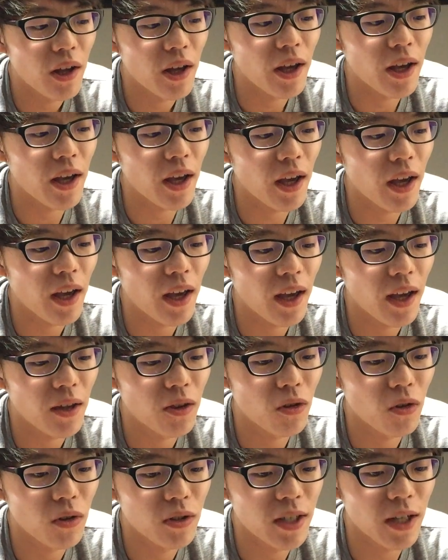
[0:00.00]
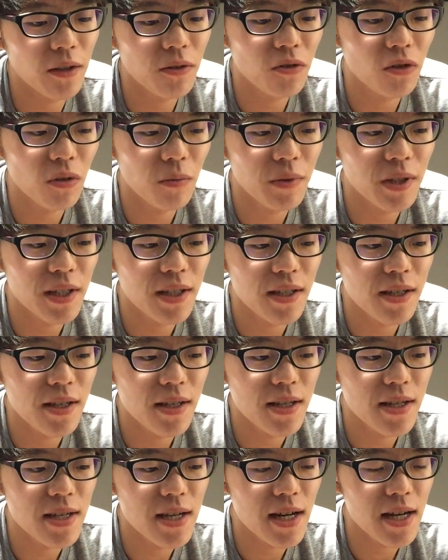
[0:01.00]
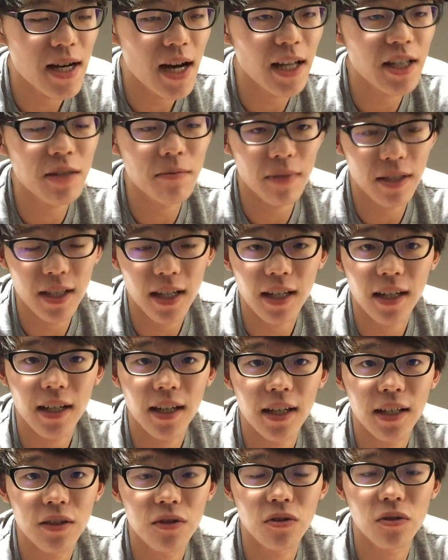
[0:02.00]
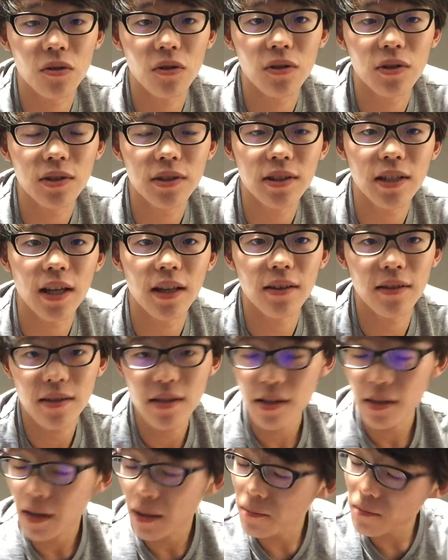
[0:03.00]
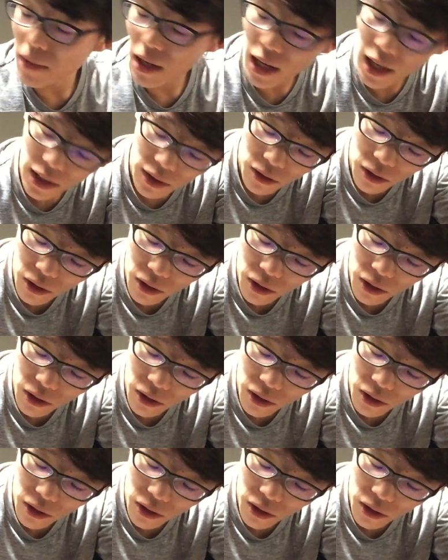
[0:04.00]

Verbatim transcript: えー、と、サルトビアスマさんが、ちょっと、せん、あ